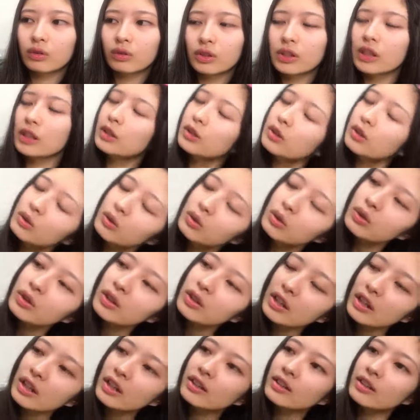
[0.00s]
最初の方
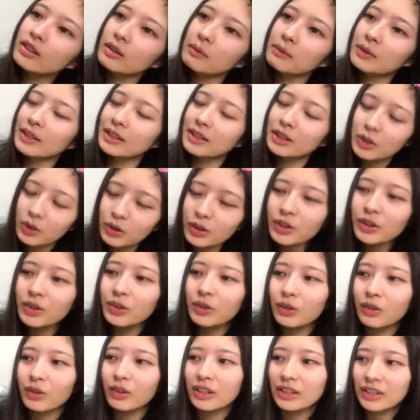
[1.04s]
からっていうか、まあ、初期
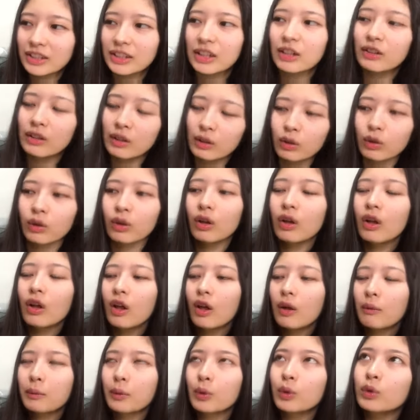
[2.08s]
の頃は違うけど、
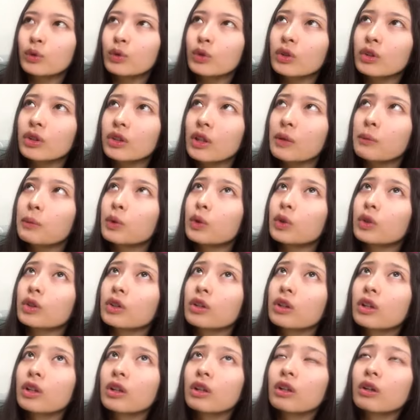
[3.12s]
もう本当にでも
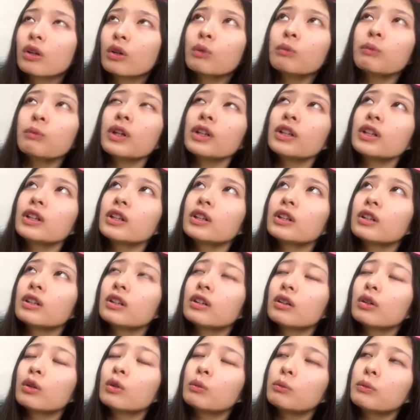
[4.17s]
ほんまに
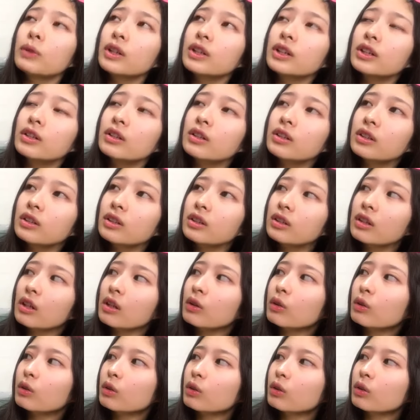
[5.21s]
ほんまに
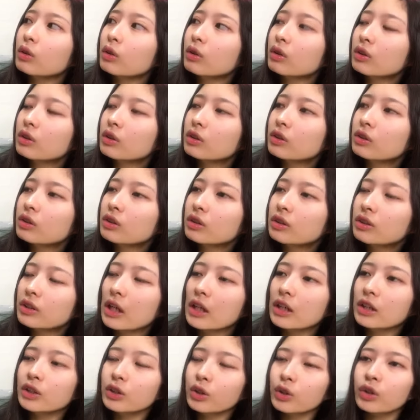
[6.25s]
結構
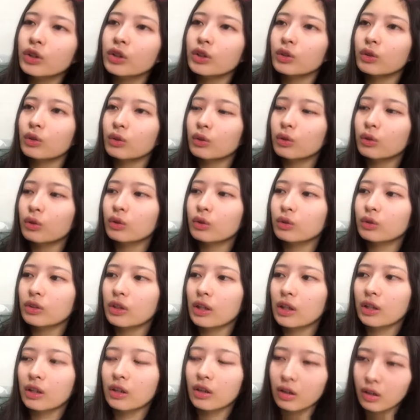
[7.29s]
最初期の頃ぐ
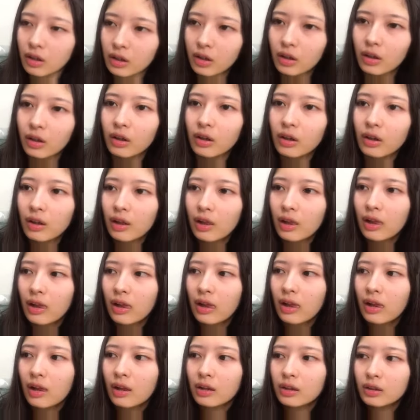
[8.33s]
らいから
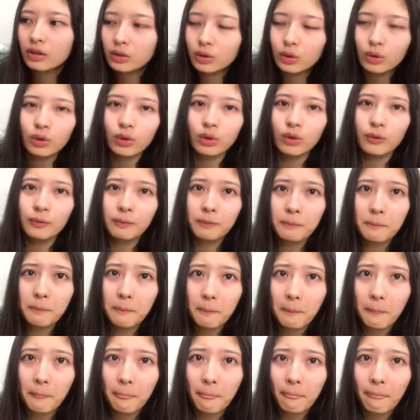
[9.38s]
そ
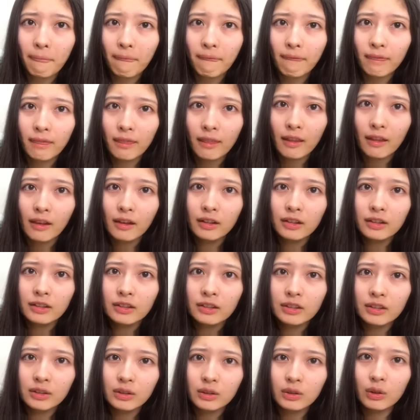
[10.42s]

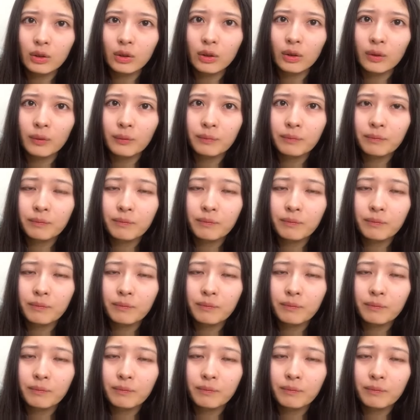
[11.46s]
うずっと